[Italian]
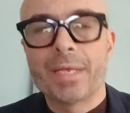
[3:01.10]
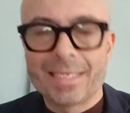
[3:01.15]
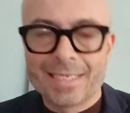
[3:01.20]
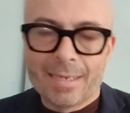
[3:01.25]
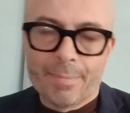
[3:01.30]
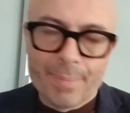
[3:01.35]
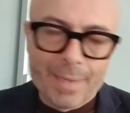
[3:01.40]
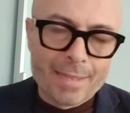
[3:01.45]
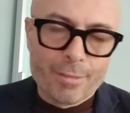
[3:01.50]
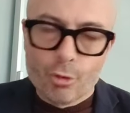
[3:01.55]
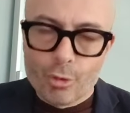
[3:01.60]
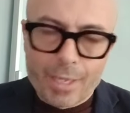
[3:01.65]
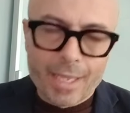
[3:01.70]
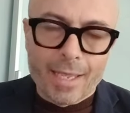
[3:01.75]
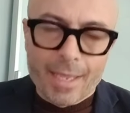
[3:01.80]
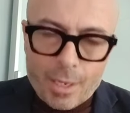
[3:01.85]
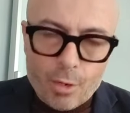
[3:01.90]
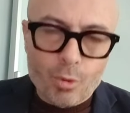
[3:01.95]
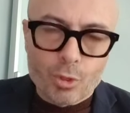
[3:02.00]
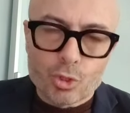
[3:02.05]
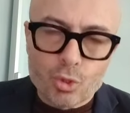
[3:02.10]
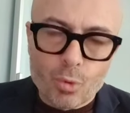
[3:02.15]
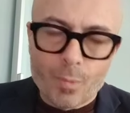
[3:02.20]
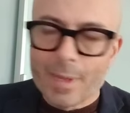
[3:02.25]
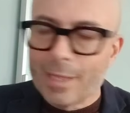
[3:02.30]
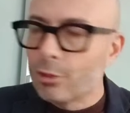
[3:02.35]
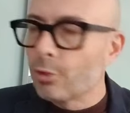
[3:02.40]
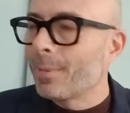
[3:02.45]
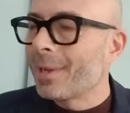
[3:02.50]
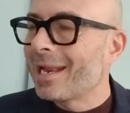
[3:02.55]
ben sapendo che in questo
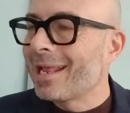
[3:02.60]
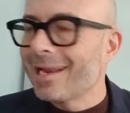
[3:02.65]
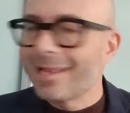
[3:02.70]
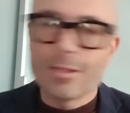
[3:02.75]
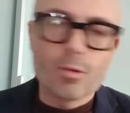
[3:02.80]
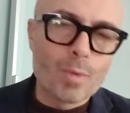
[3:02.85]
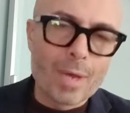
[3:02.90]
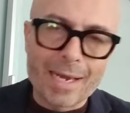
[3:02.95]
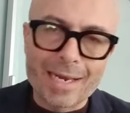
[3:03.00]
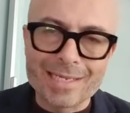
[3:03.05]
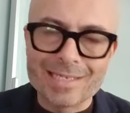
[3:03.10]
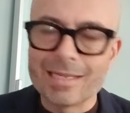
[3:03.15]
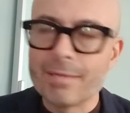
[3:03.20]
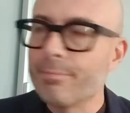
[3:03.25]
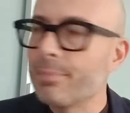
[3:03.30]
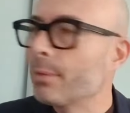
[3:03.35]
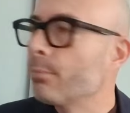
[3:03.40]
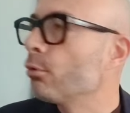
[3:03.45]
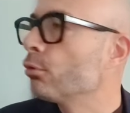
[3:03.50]
momento parlare di guerra è sempre